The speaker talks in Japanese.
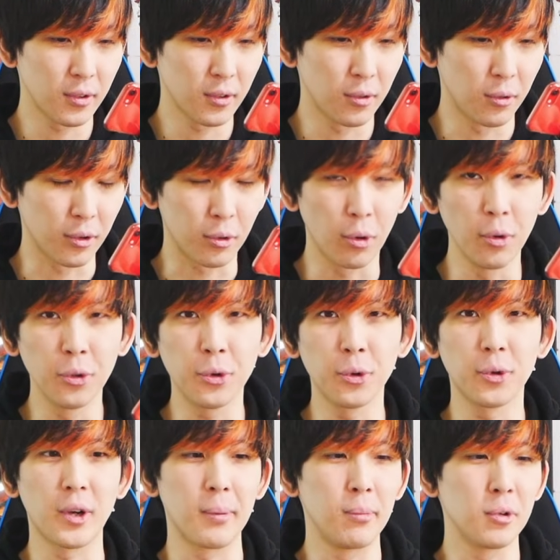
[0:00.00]
俺
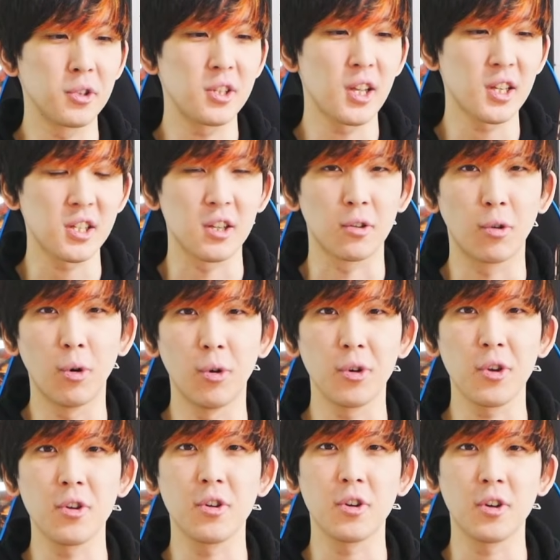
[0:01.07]
コントローラー持ち出してこ
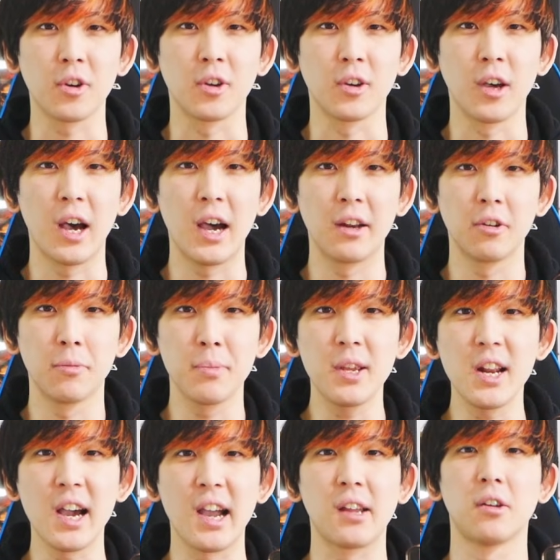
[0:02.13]
ういうあの未
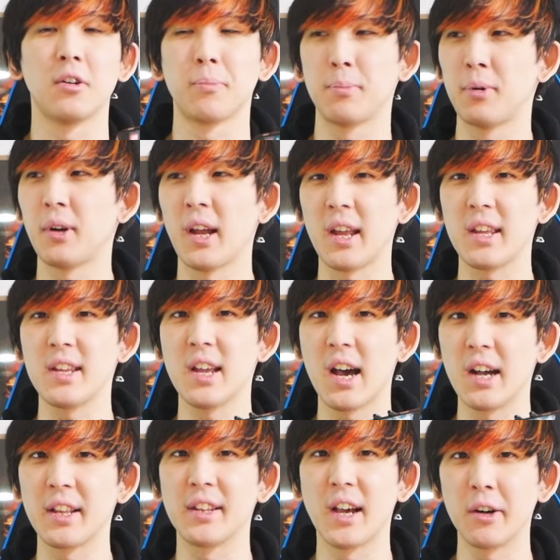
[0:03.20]
来の
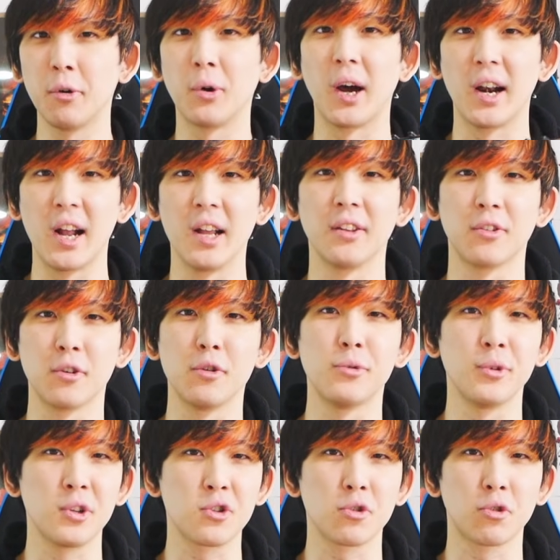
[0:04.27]
プレイヤーになろうかなという
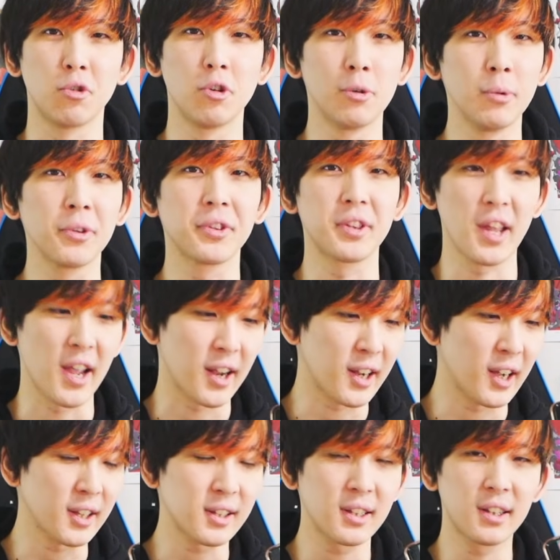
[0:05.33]
ふうにちょっと思って
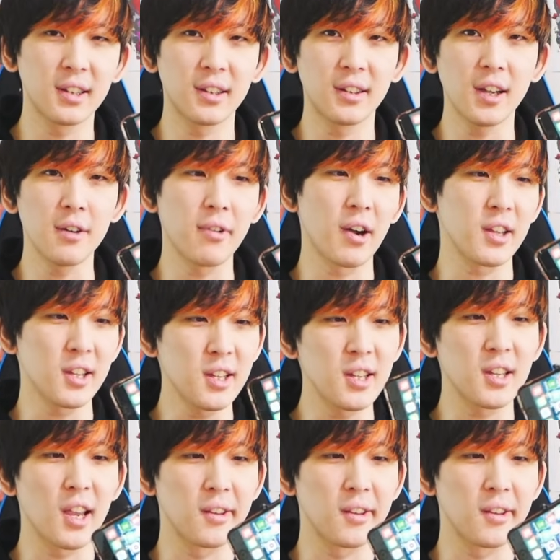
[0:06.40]
買ったはいいけ